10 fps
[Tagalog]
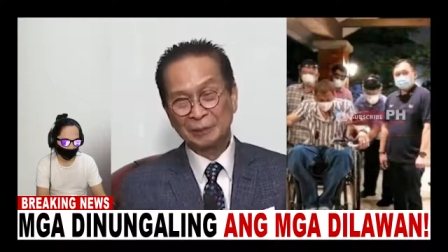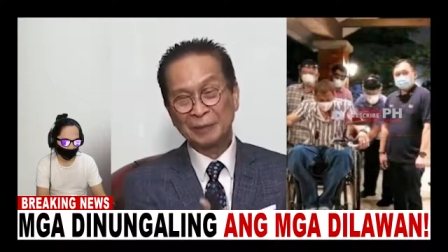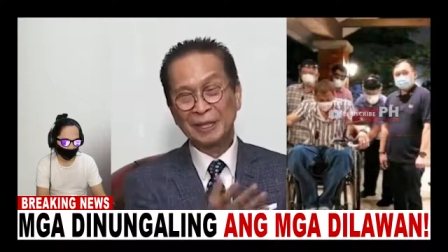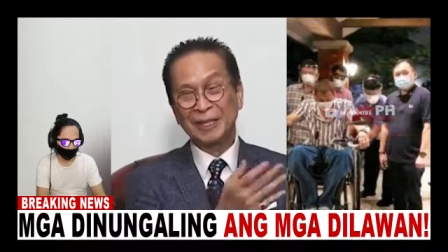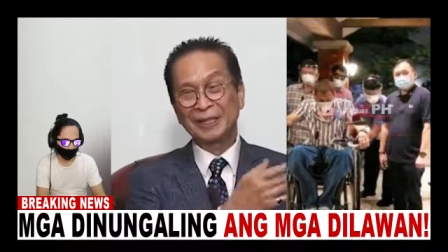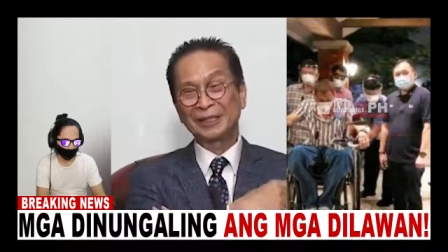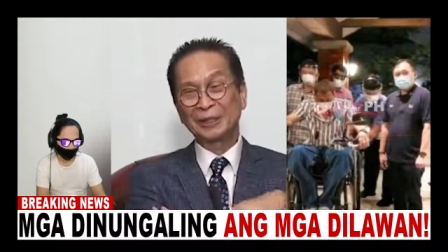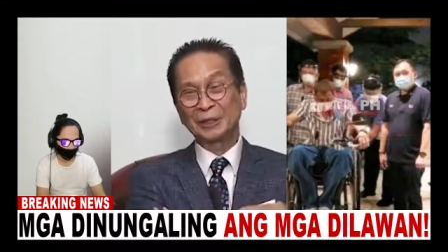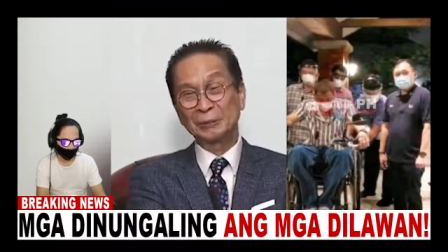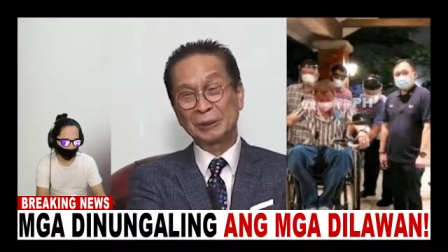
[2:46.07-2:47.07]
itong mga
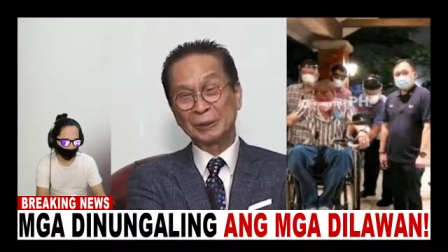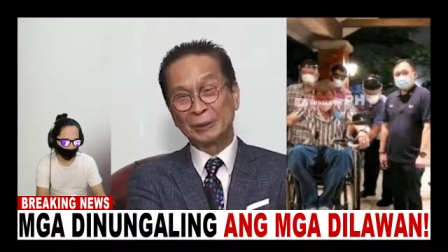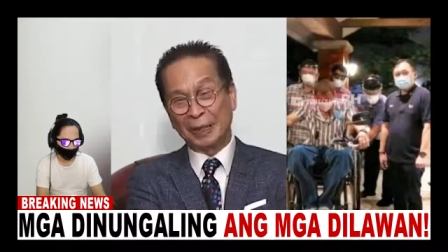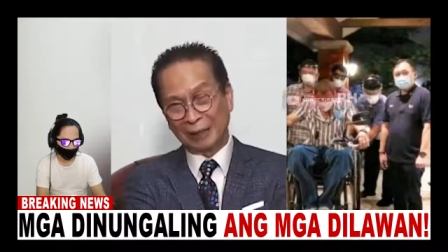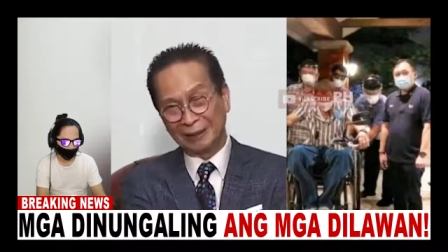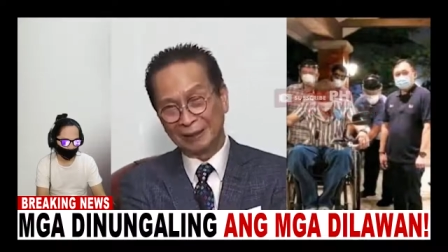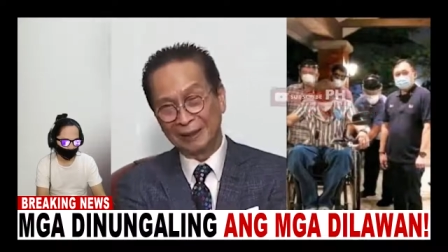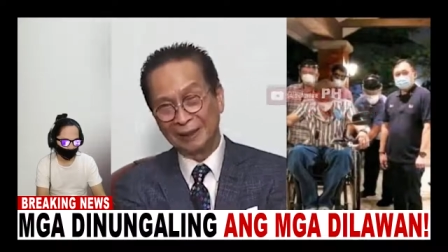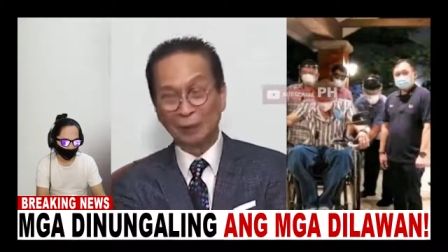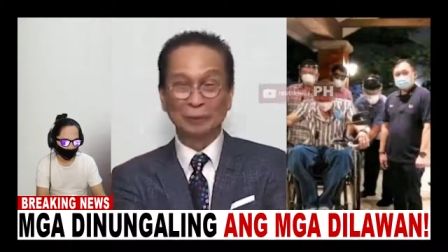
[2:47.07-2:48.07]
kritiko matuwa.
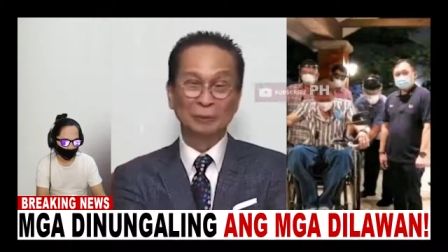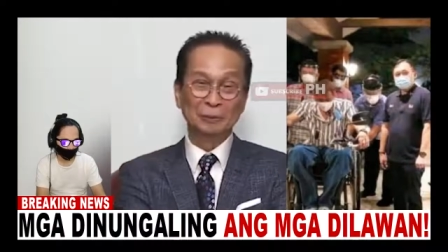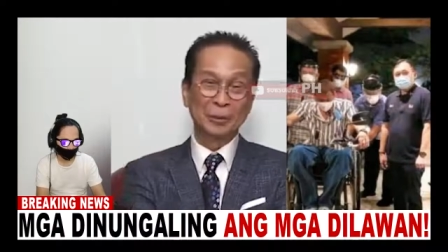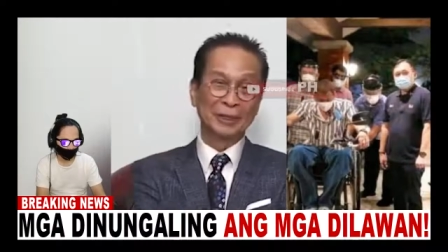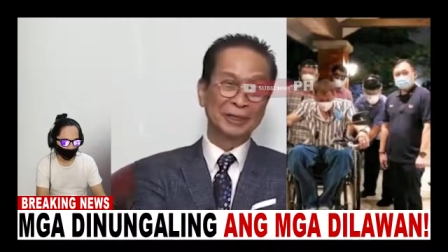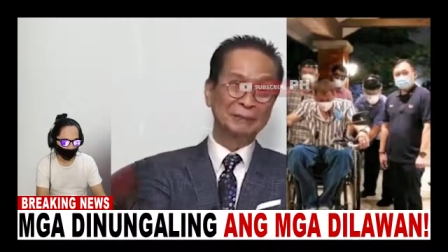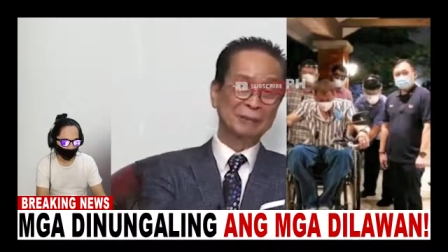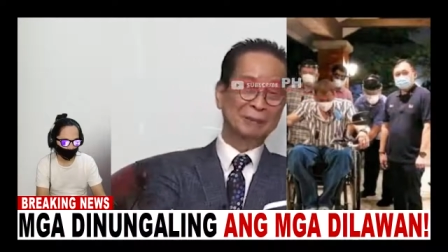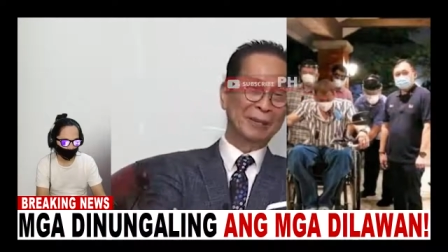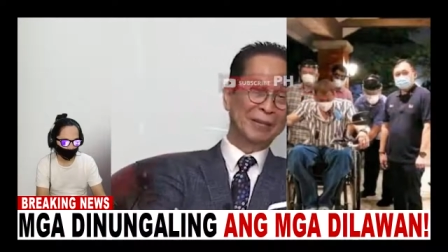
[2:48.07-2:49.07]
Oh, buhay
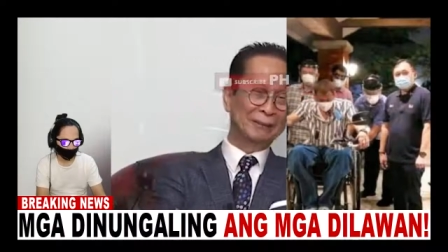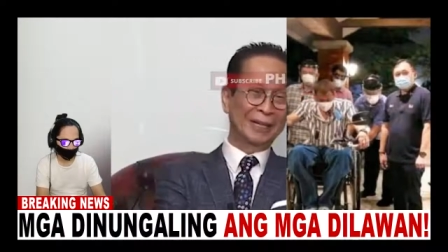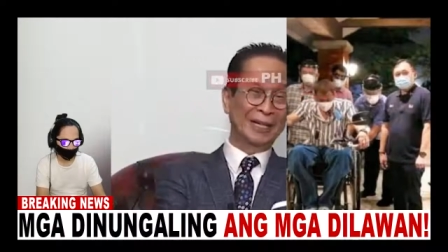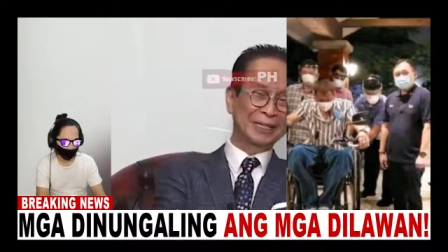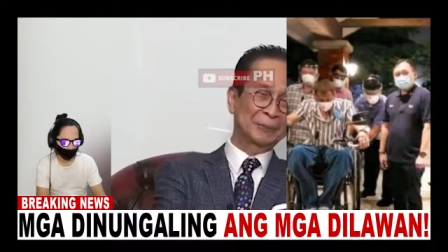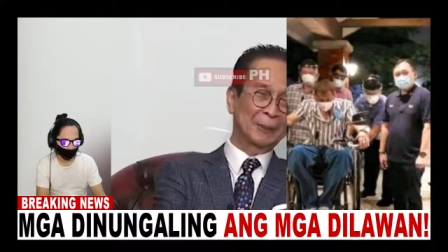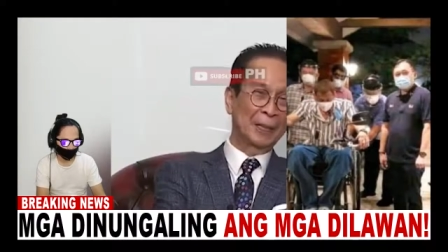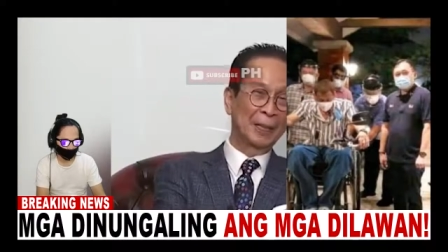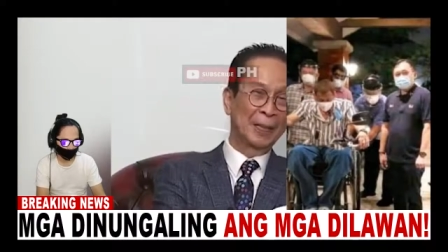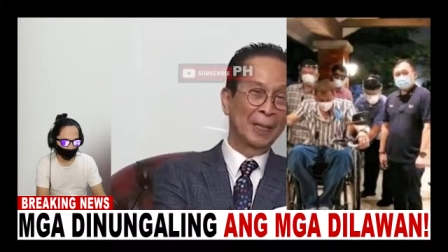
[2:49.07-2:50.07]
naman bala, malakas
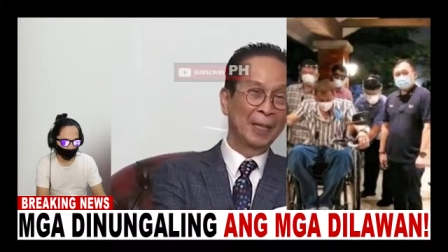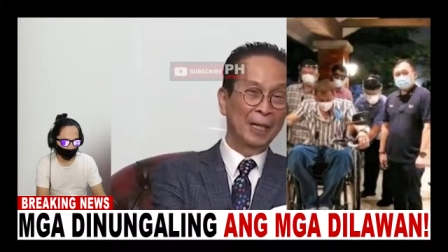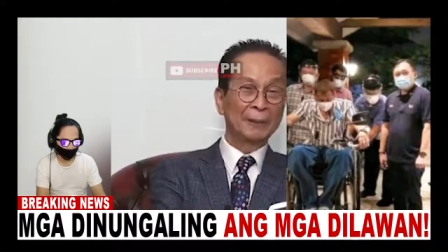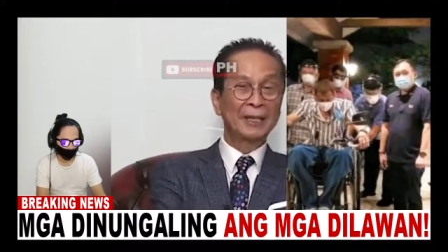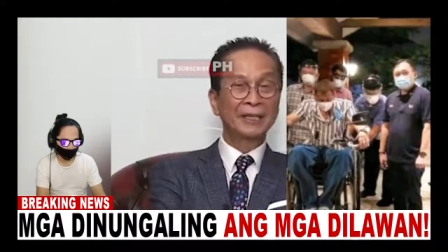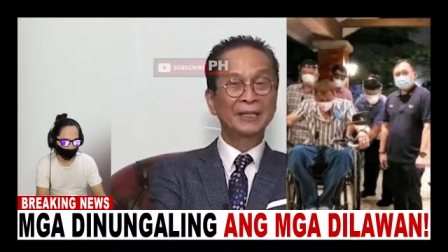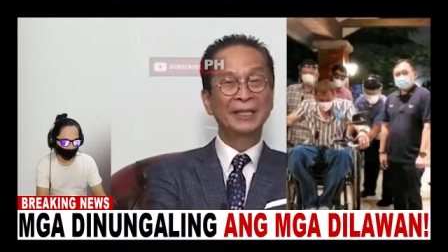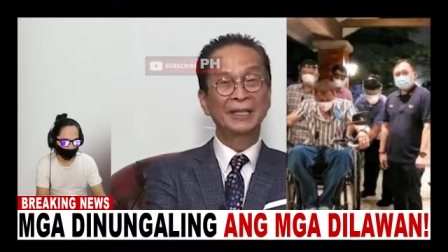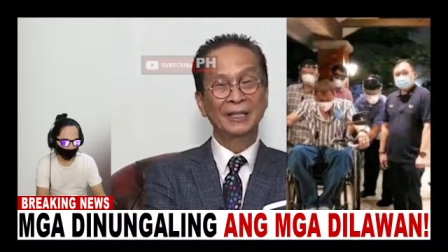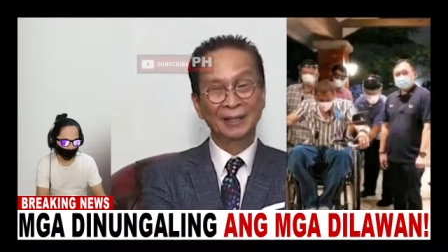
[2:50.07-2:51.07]
pa. Aba,
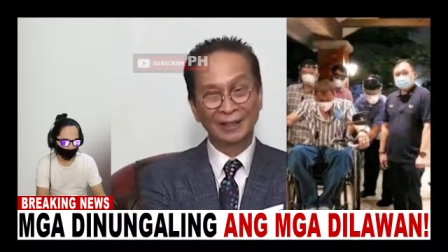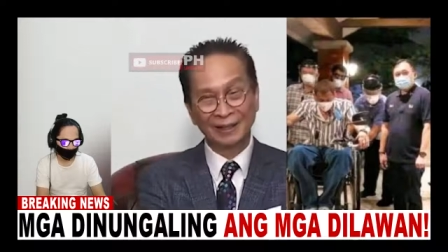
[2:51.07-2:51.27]
hindi.